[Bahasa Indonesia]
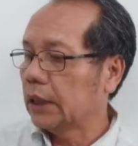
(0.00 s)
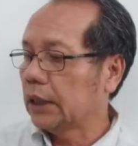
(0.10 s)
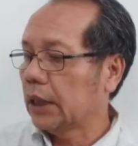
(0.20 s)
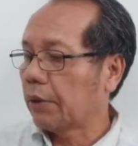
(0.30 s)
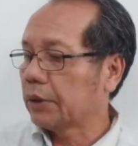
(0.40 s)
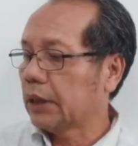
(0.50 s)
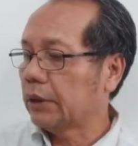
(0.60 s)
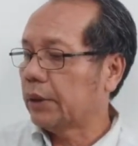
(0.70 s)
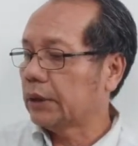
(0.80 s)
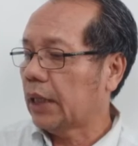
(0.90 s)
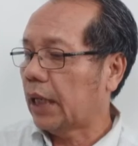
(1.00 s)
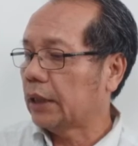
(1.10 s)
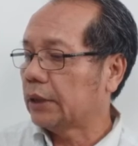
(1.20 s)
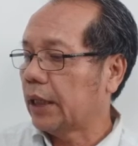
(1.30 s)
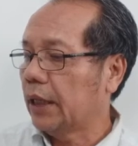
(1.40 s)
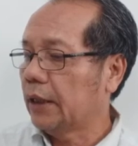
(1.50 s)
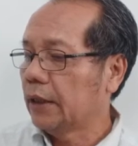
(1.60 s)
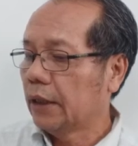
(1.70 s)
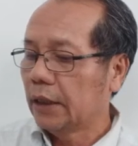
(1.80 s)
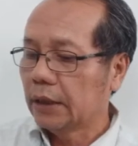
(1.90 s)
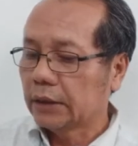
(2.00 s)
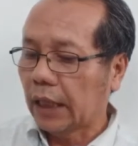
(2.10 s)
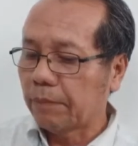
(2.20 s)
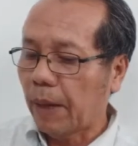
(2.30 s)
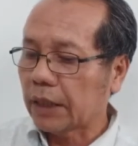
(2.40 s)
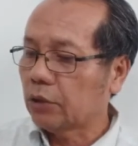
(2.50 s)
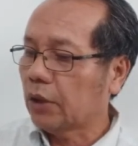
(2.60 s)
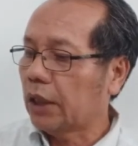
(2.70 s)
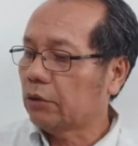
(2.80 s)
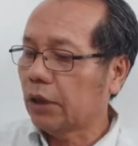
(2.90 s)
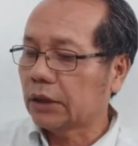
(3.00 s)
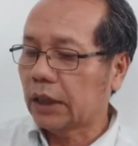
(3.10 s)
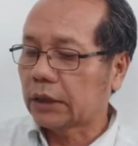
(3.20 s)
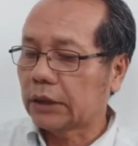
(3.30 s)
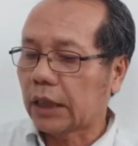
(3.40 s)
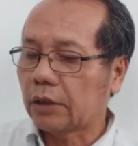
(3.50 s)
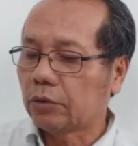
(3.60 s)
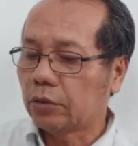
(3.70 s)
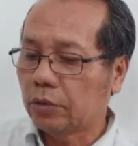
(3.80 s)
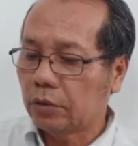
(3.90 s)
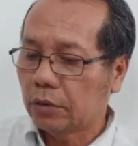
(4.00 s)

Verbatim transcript: yang bisa jalan, dia. Tadi pagi juga itu yang saya kerjakan dulu.